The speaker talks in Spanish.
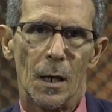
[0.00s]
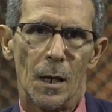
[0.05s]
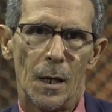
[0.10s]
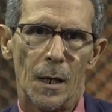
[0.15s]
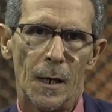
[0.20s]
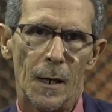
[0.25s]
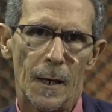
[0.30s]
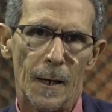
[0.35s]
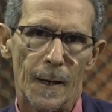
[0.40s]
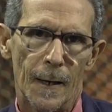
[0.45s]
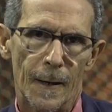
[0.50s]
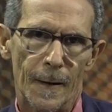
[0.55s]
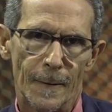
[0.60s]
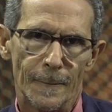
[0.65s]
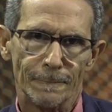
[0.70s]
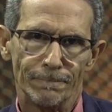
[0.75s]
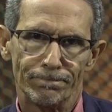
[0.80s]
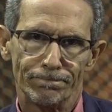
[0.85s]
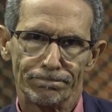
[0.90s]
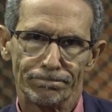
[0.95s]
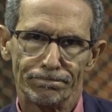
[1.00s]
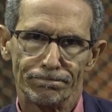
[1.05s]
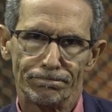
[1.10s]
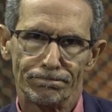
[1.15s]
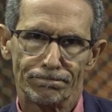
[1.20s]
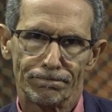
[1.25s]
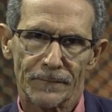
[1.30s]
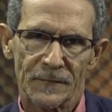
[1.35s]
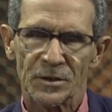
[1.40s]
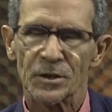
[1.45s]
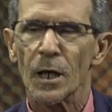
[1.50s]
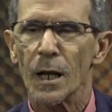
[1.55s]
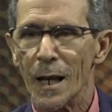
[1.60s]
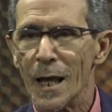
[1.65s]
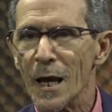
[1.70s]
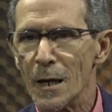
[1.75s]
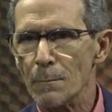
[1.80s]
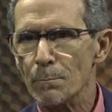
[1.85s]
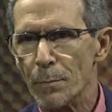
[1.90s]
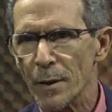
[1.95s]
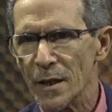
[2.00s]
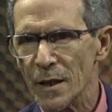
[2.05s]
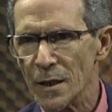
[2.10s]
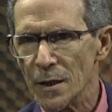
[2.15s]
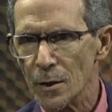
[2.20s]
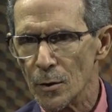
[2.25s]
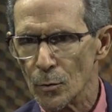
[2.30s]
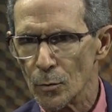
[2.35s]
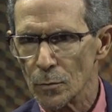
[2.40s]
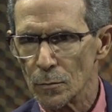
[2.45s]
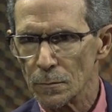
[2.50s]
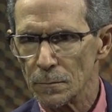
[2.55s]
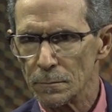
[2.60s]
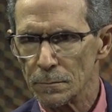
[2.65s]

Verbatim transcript: eh, se le ha impedido.